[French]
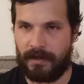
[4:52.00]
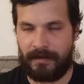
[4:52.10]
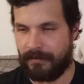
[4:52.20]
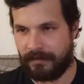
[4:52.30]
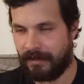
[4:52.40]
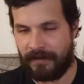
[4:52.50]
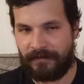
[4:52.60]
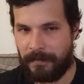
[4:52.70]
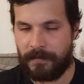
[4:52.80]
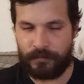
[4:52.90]
euh, les
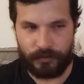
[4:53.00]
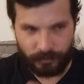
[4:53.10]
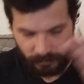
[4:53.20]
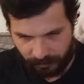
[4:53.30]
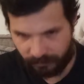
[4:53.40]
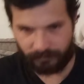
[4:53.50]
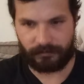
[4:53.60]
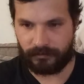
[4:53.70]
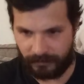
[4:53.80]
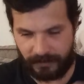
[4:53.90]
femmes les plus,
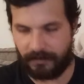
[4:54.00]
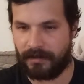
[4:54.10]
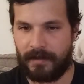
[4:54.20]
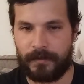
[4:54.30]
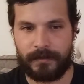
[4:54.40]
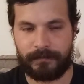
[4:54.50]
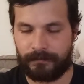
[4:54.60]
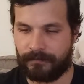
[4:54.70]
on va dire, quand même,